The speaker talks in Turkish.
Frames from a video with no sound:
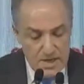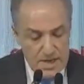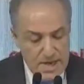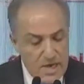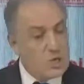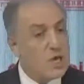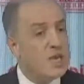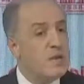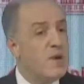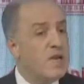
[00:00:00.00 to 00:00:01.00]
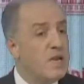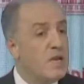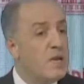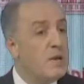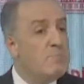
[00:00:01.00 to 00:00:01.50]
geri çekilmenin
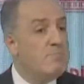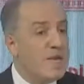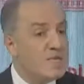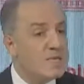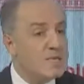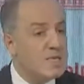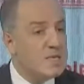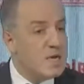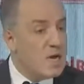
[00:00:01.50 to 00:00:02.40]
meclisin